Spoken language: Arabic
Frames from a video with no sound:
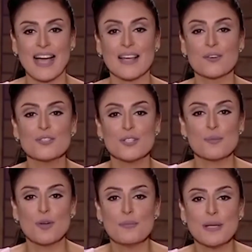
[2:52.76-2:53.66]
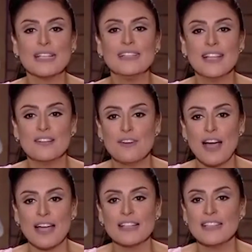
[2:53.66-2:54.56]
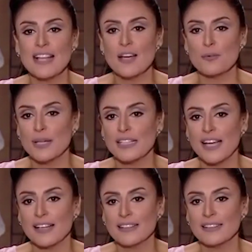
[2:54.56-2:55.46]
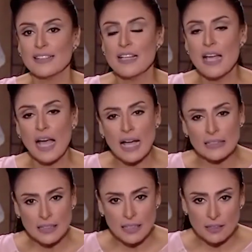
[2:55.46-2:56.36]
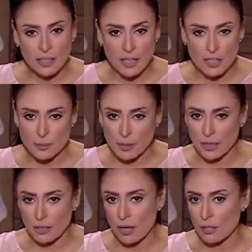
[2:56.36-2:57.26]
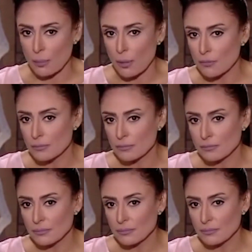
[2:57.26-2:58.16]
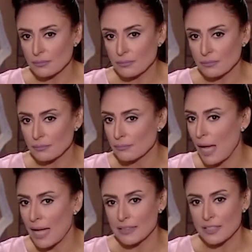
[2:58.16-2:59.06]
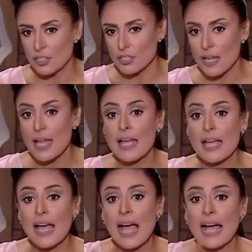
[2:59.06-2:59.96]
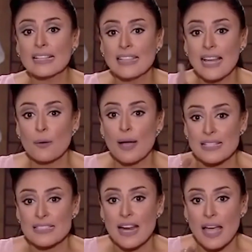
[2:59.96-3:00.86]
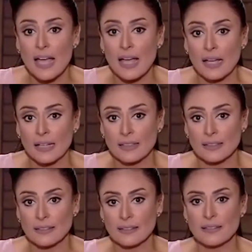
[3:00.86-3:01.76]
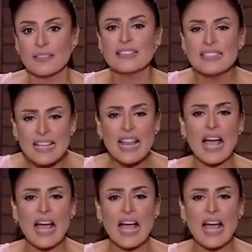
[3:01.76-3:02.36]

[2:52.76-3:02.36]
على جزء مهم جدا في حياتنا اليومية حد يقدر يعيش من غير كهرباء محدش حتى لو هيسرقها دي